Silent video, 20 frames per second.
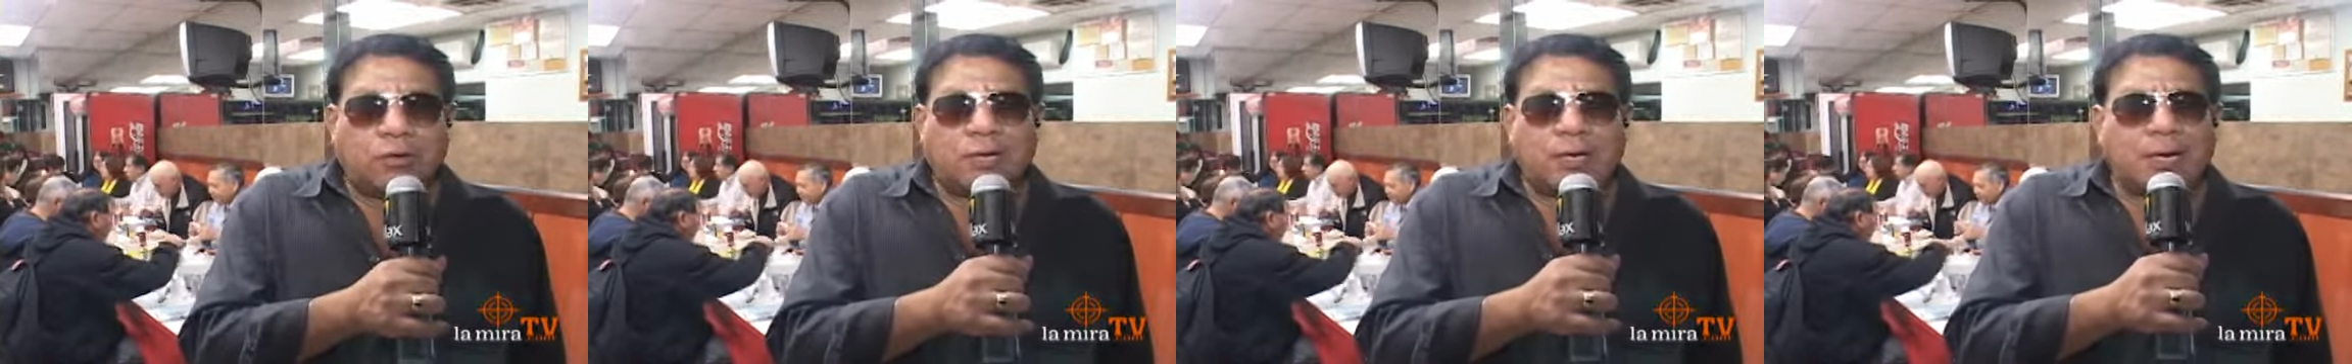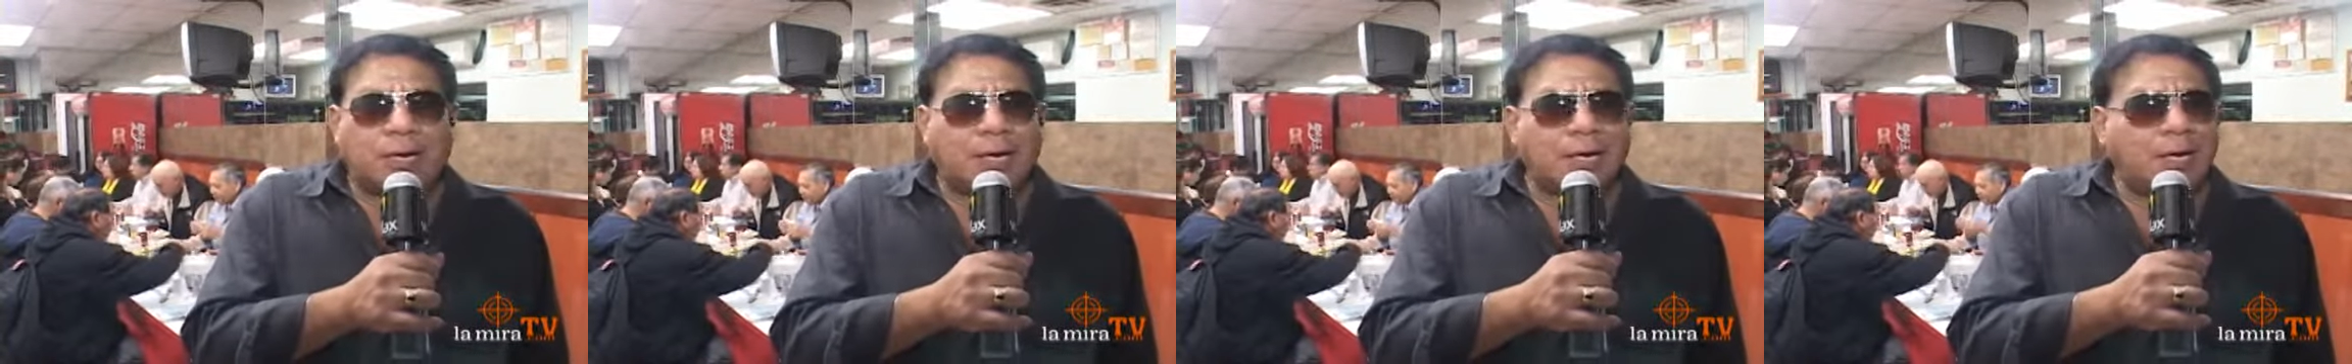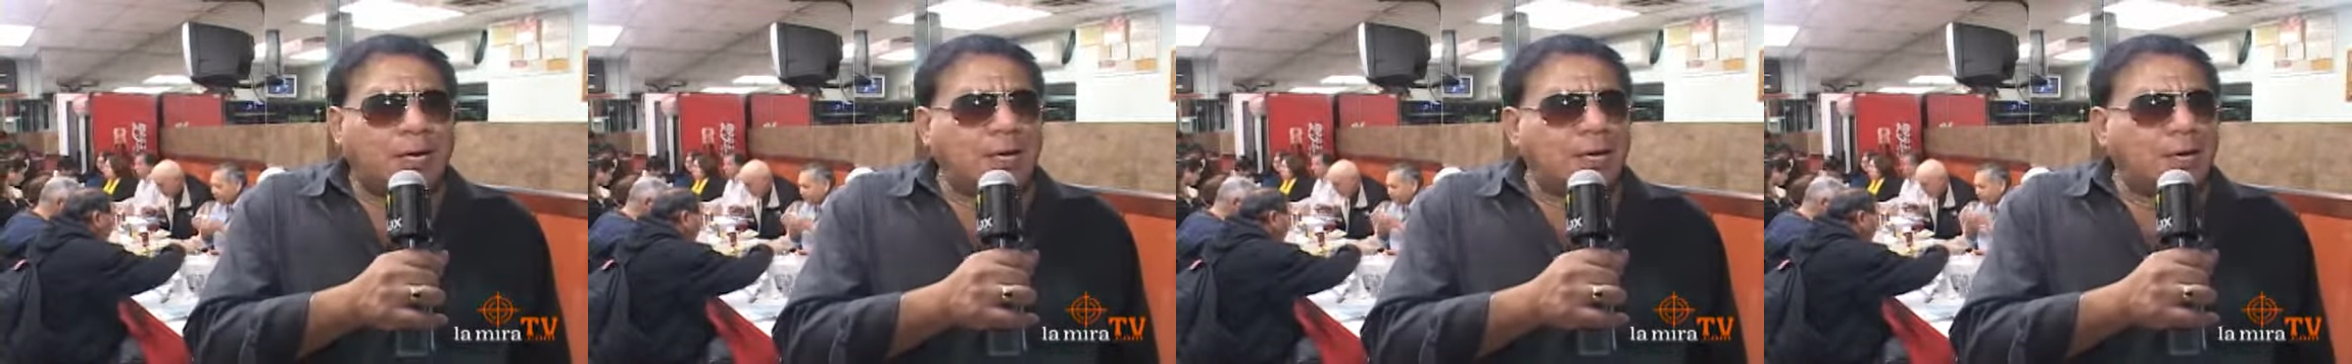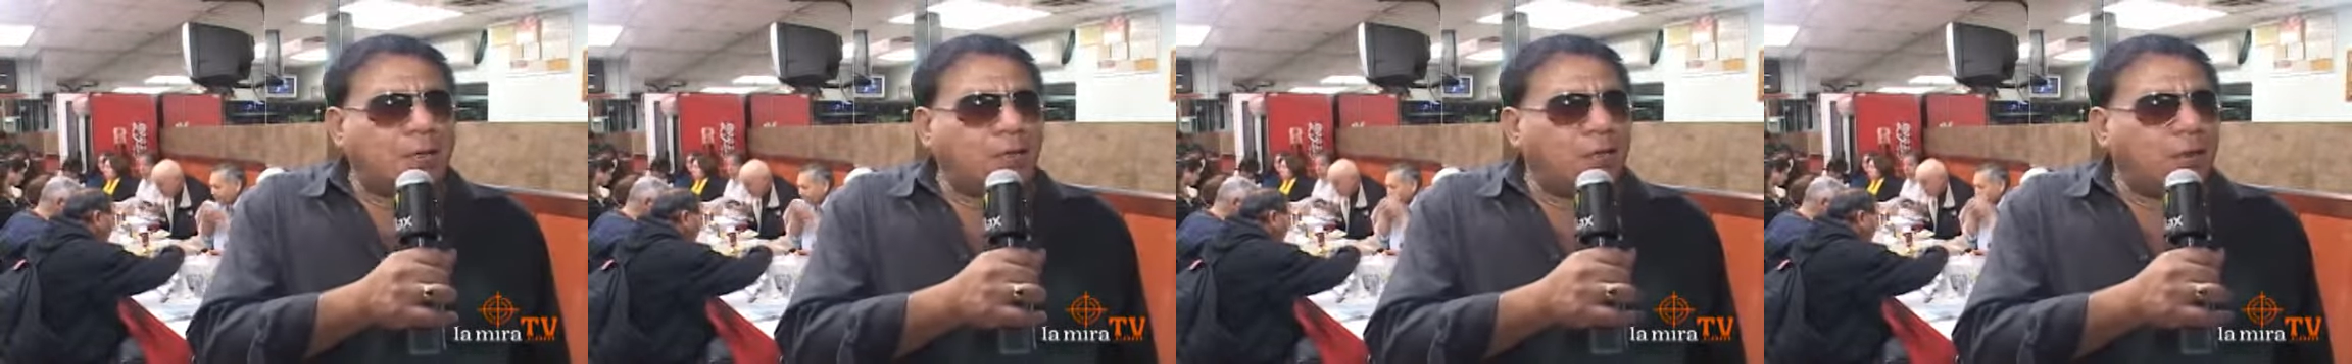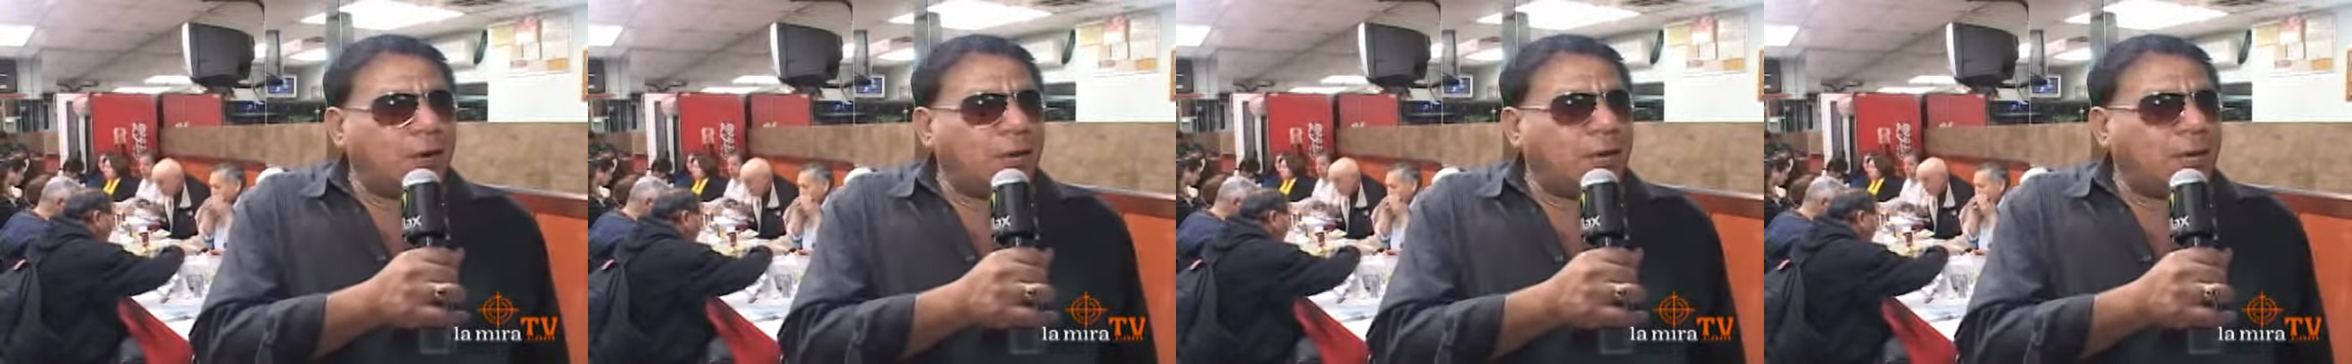ya que
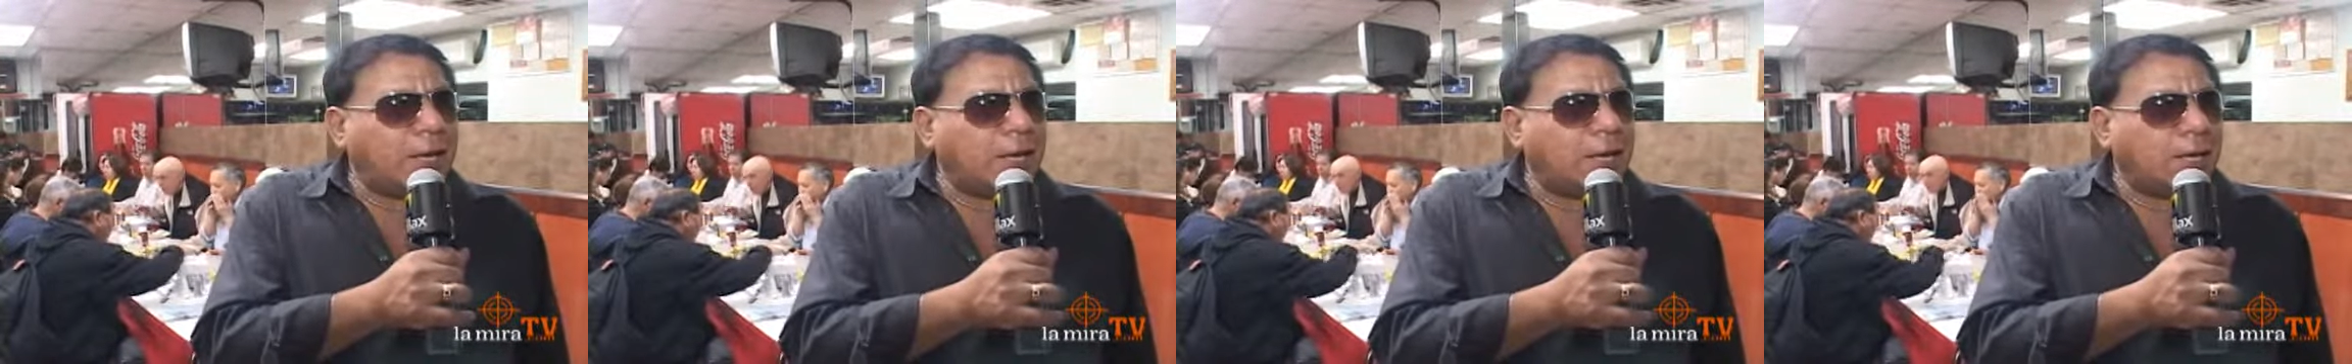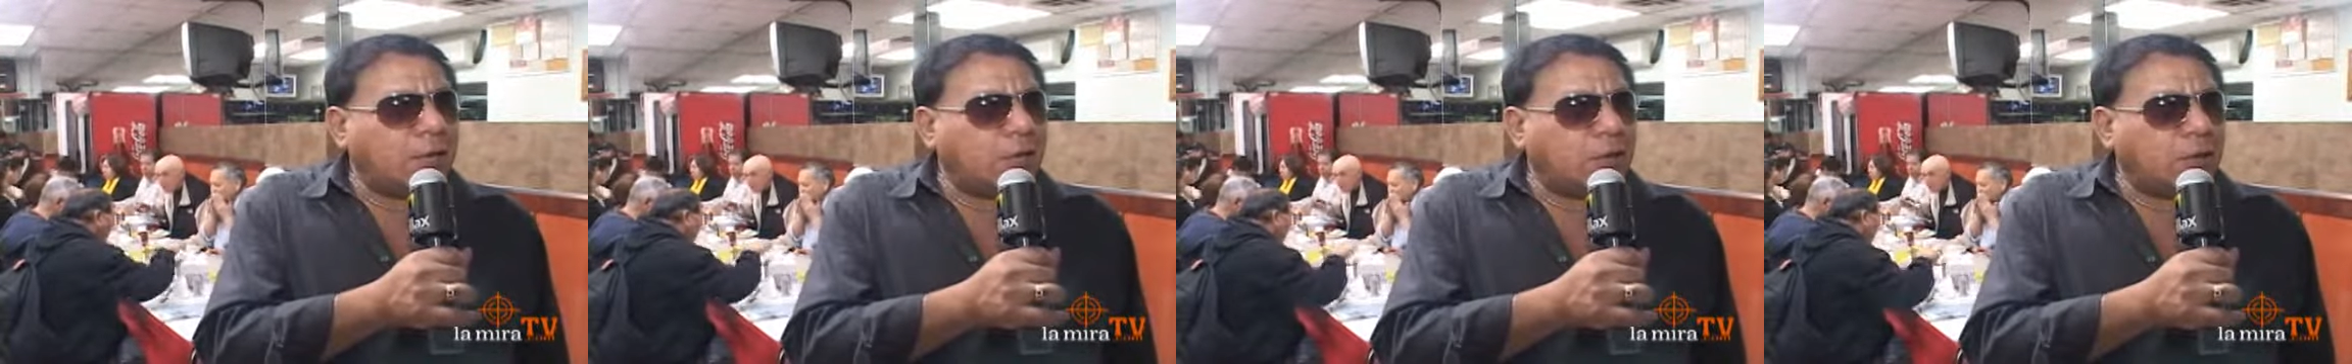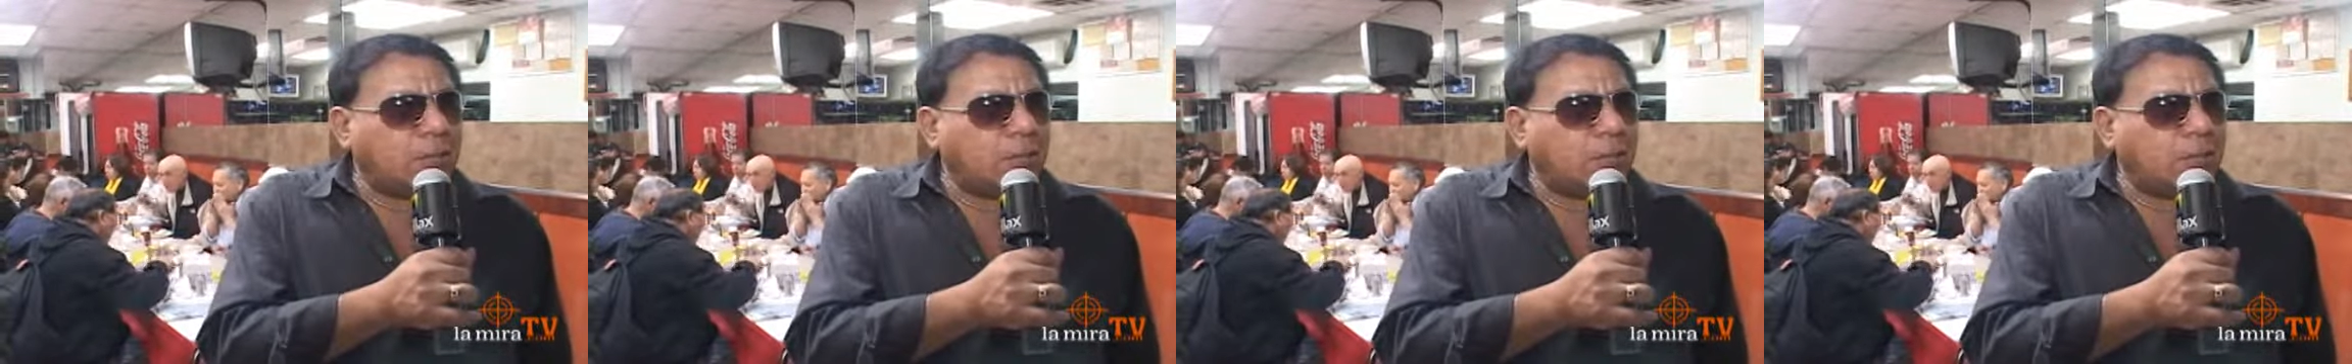él fue elegido